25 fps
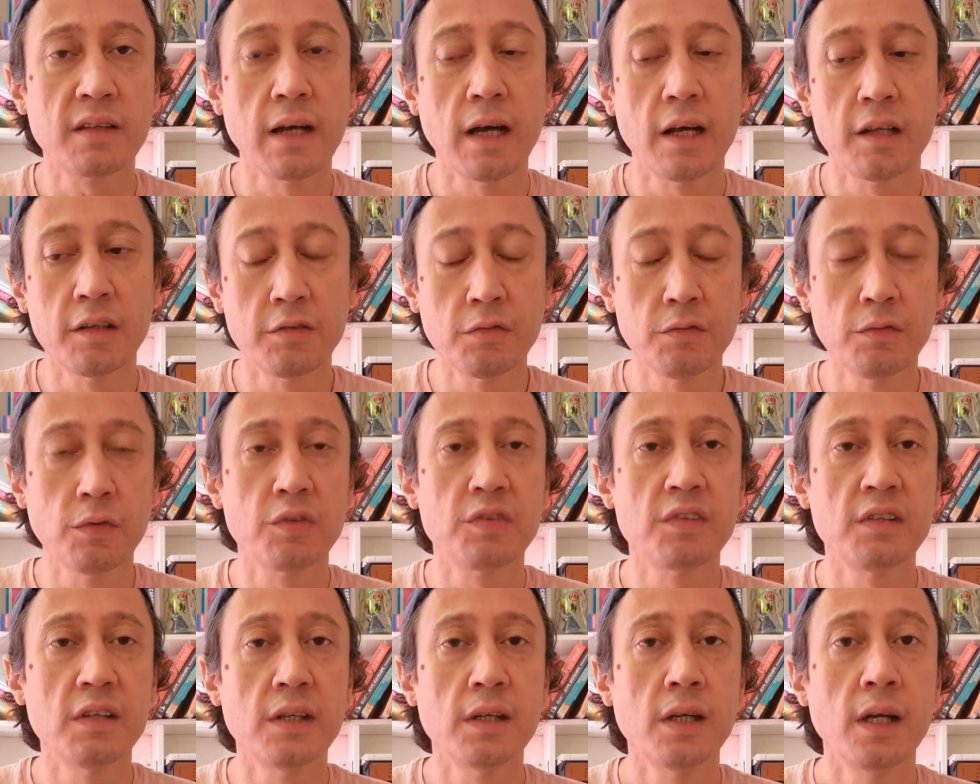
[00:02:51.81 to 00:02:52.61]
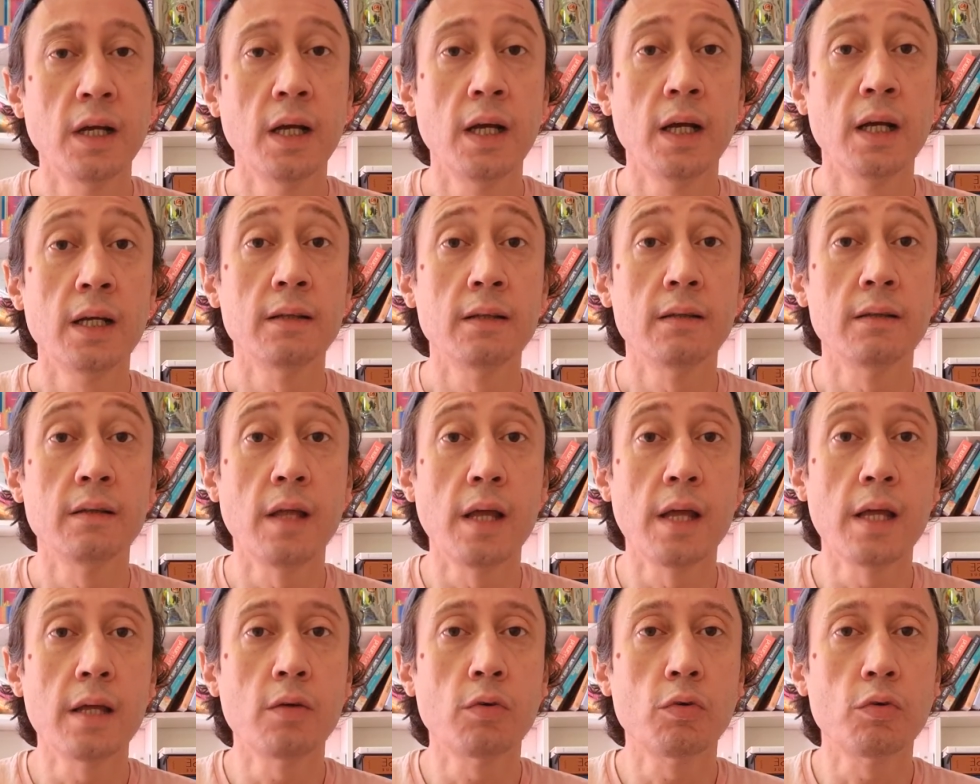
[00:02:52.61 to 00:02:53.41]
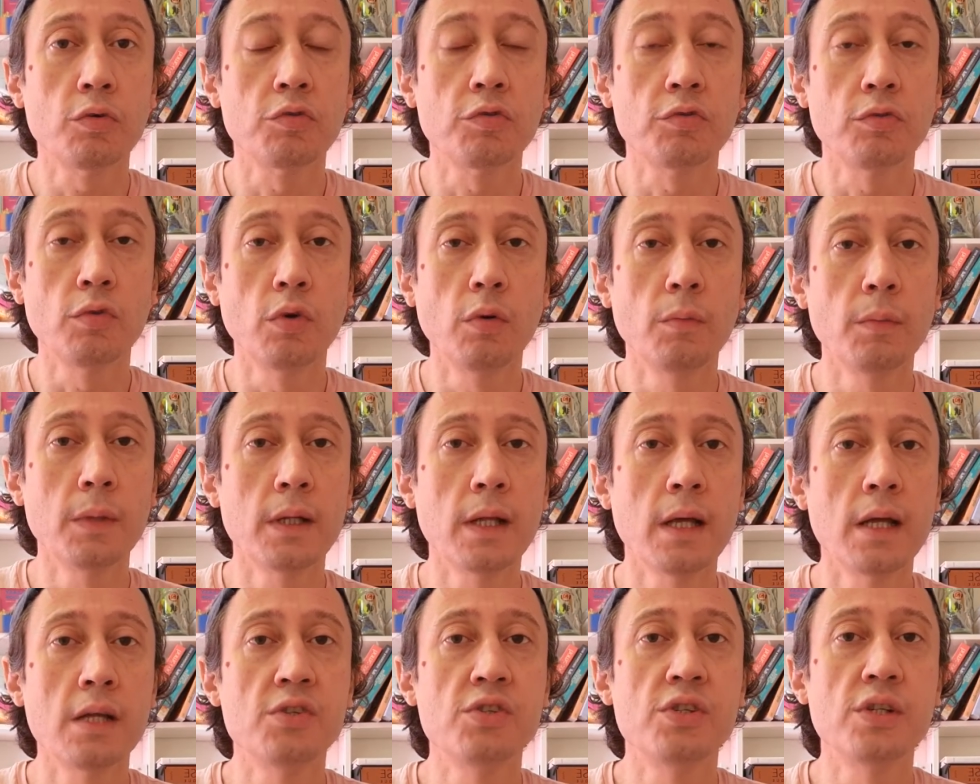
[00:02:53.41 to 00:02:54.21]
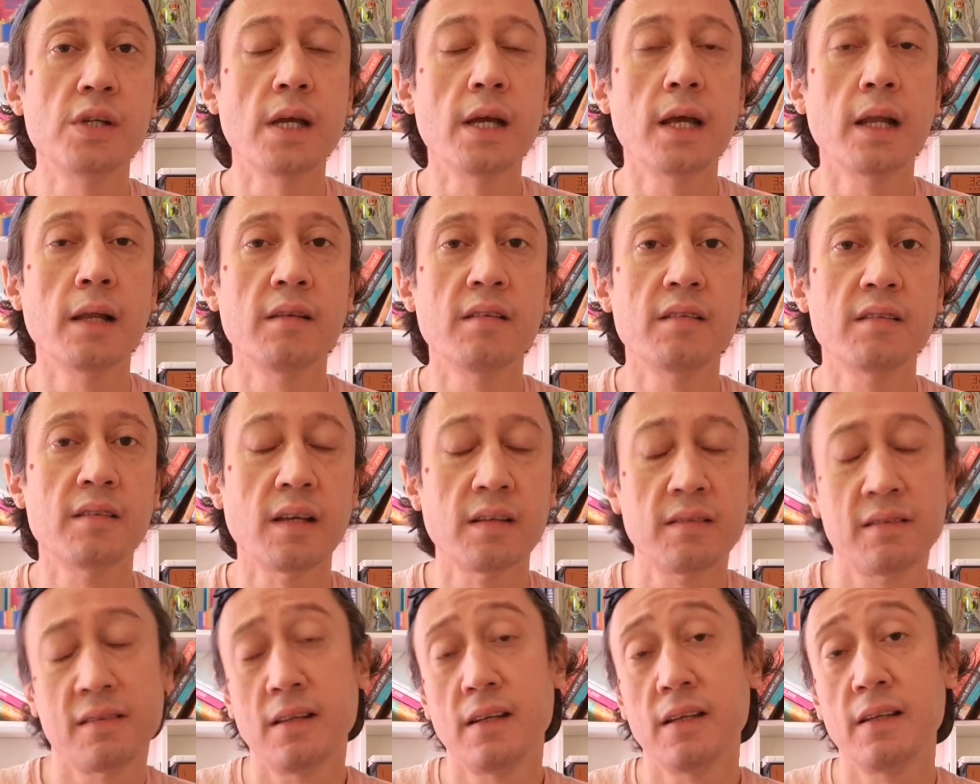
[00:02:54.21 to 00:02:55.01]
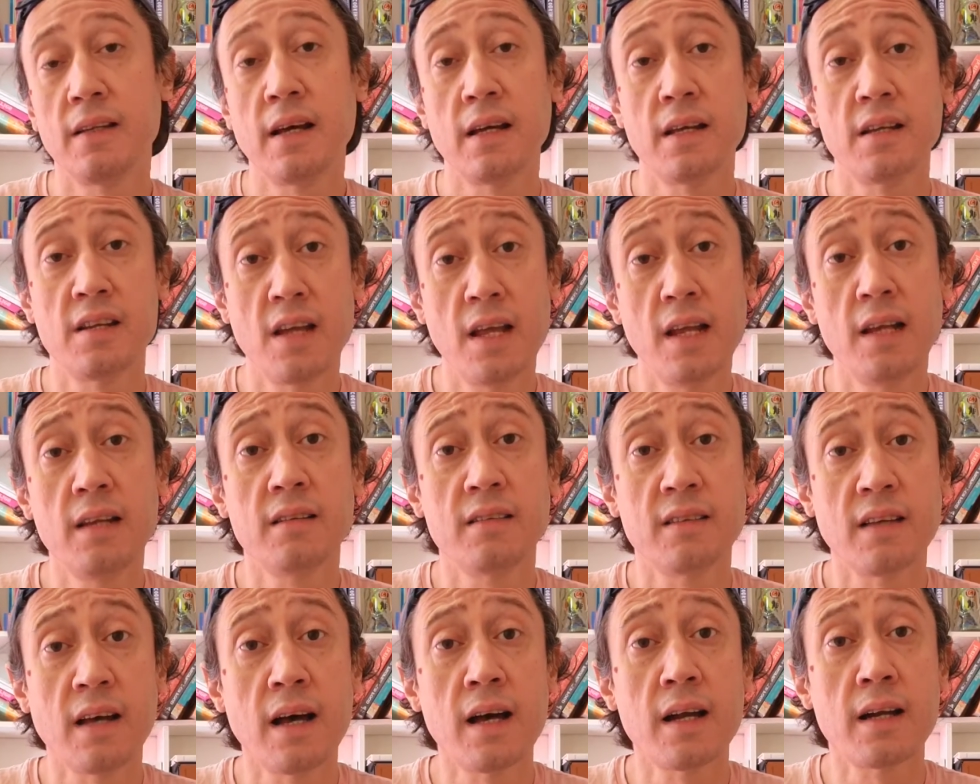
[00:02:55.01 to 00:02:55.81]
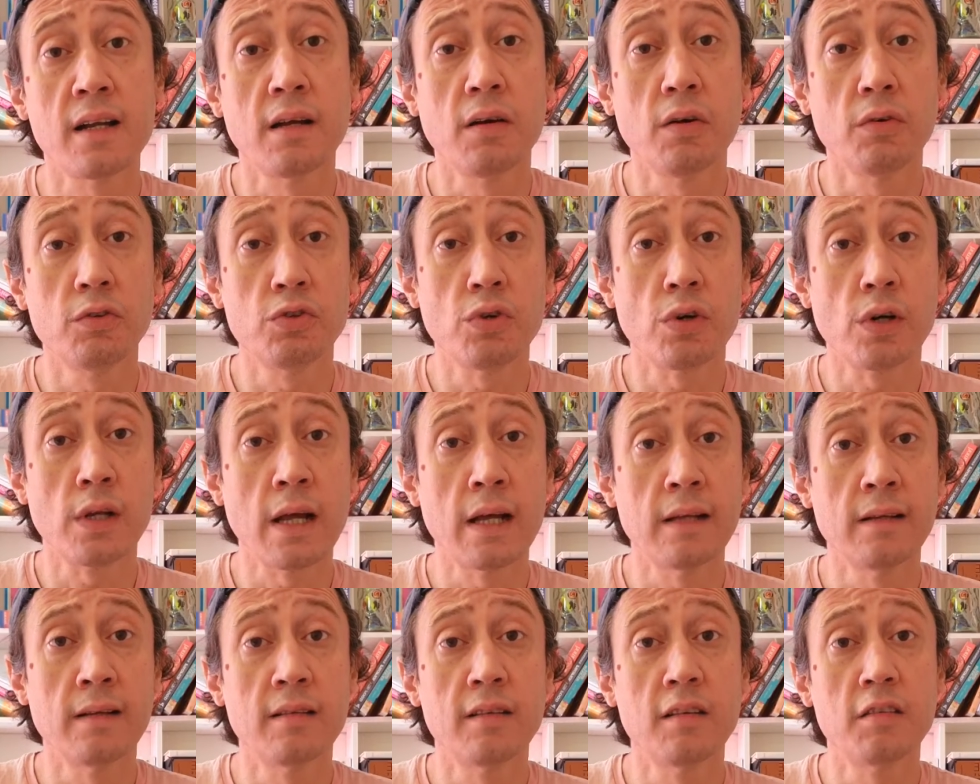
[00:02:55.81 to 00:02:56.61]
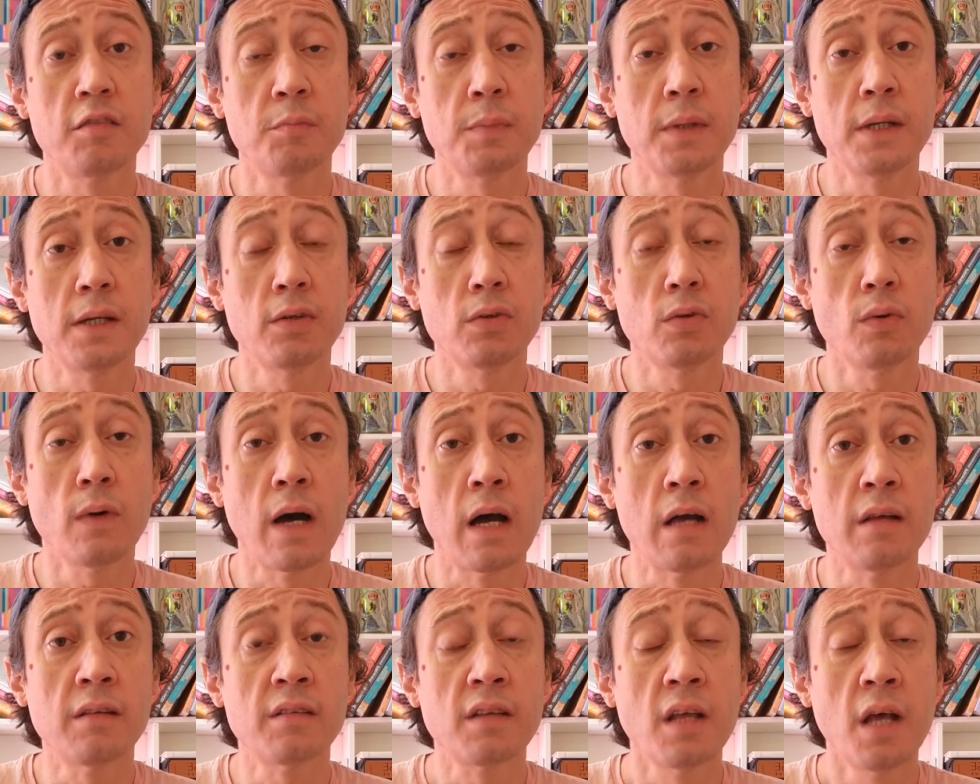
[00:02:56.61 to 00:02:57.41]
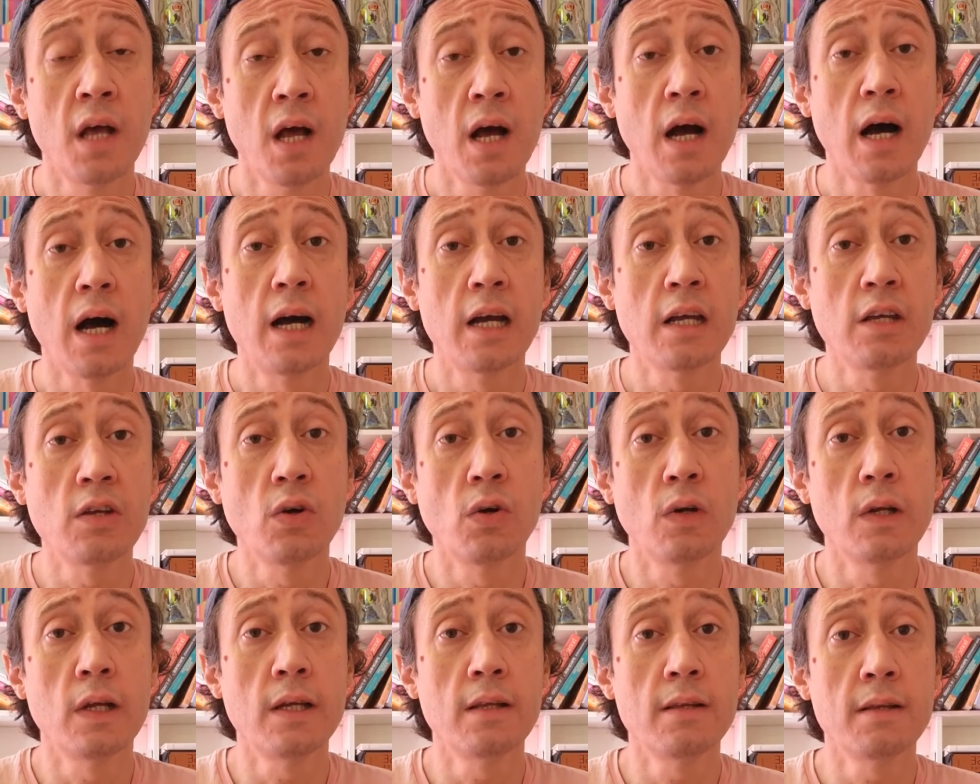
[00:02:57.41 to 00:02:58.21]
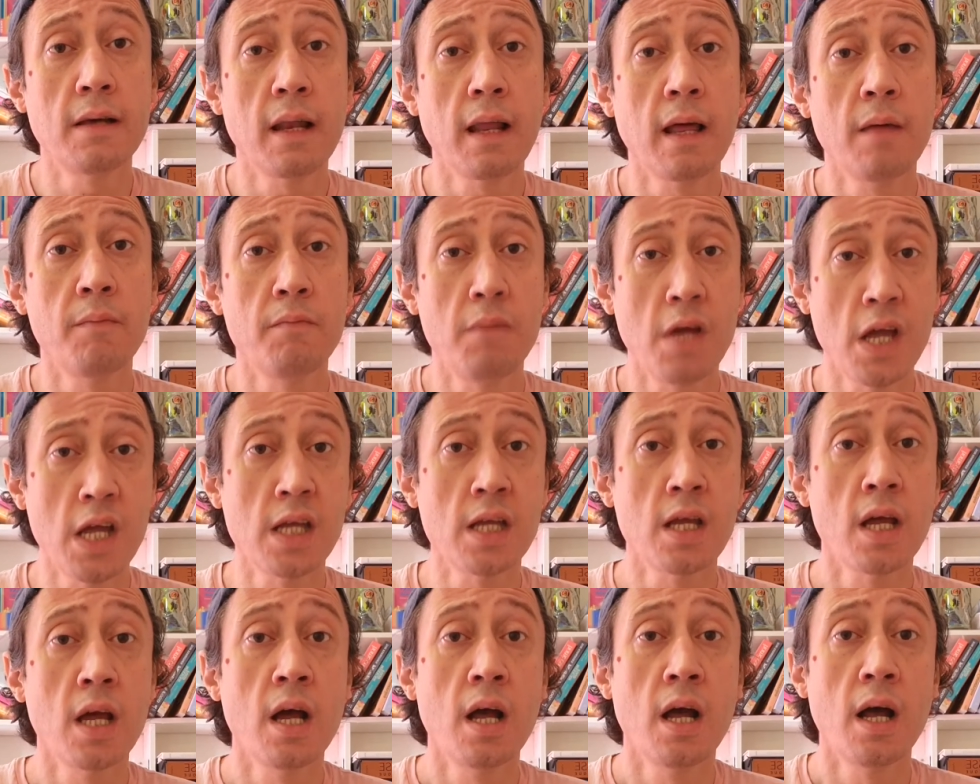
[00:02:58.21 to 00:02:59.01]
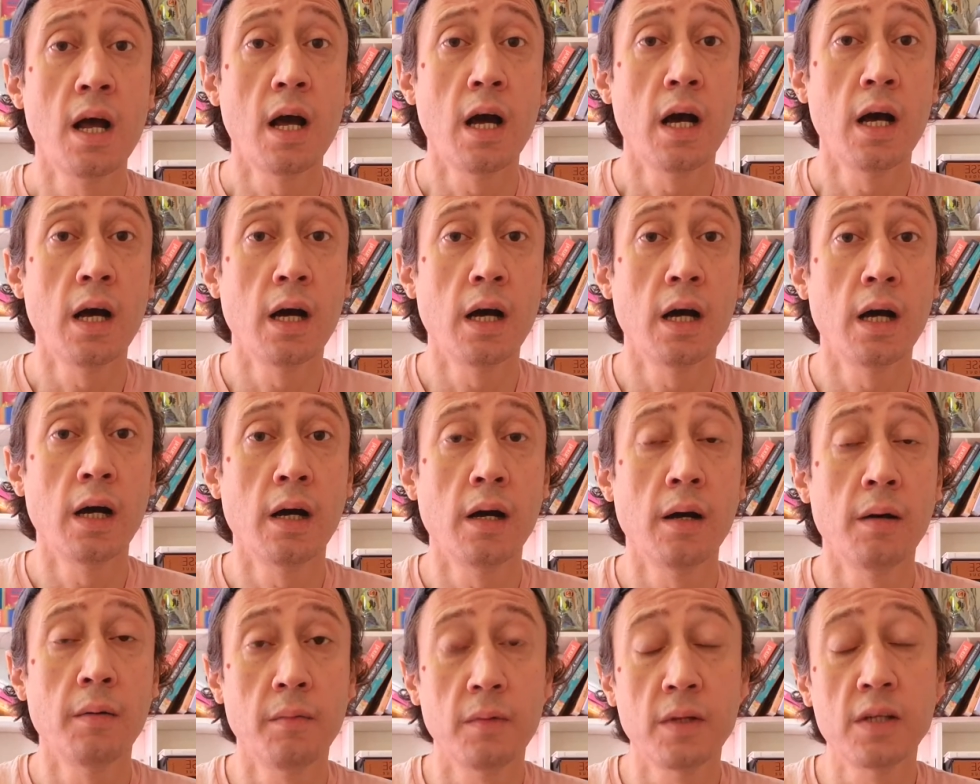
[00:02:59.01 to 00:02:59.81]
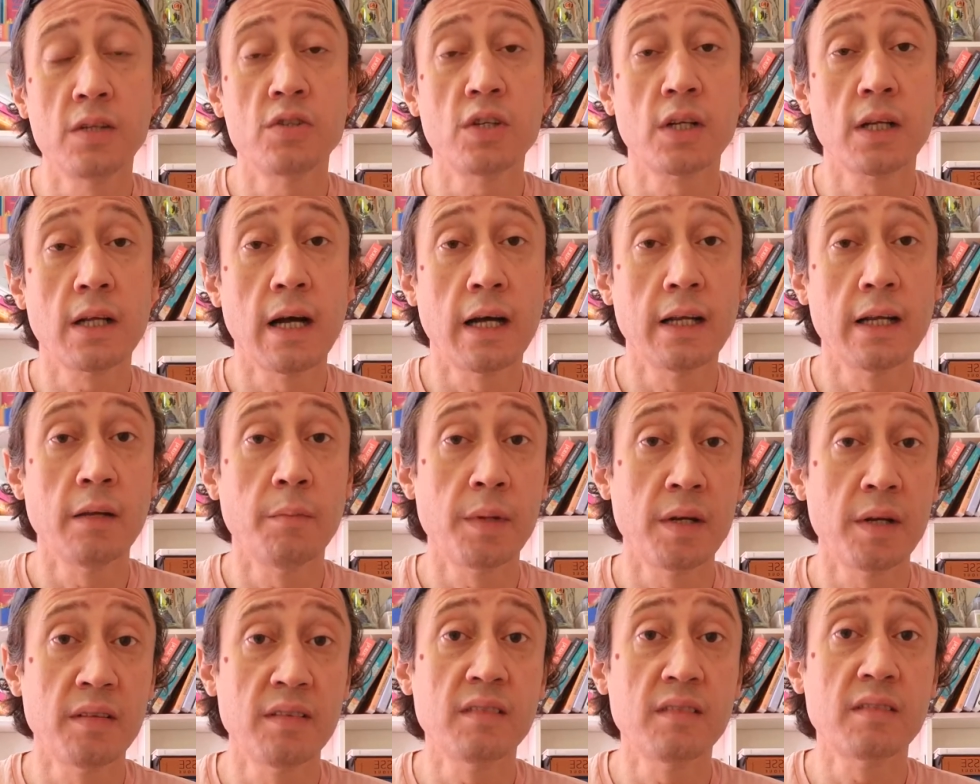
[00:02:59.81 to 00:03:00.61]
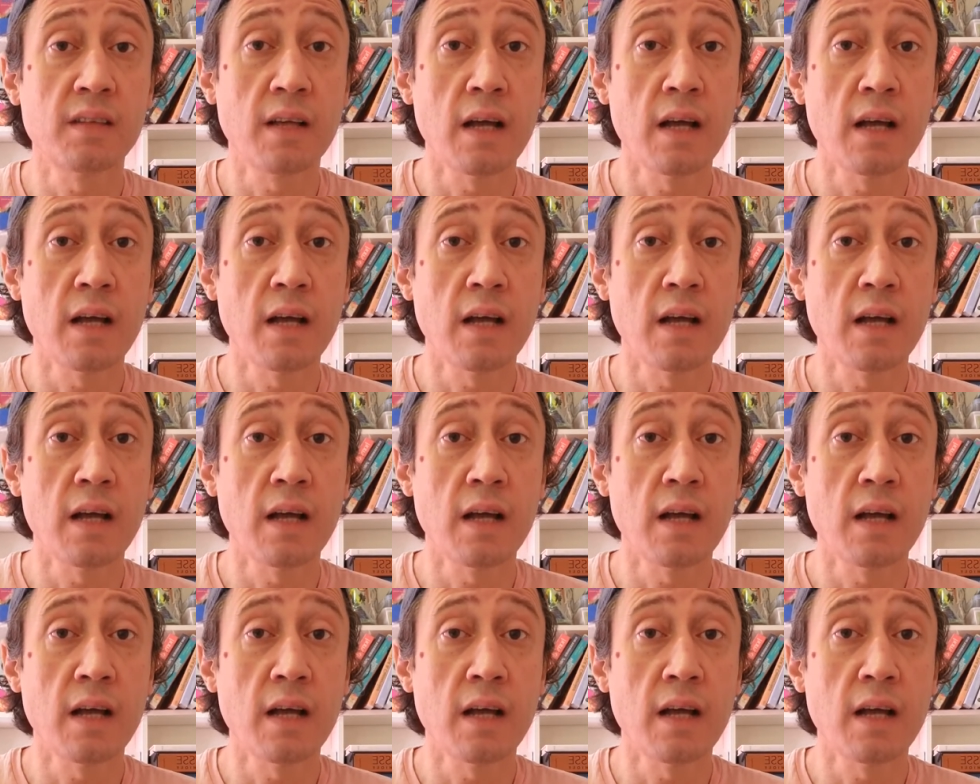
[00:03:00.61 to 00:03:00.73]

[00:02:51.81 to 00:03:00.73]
Caso você tenha o costume né, de, realizar, de realizar jornadas espirituais, a riolita ela é bem uh, indicada para esses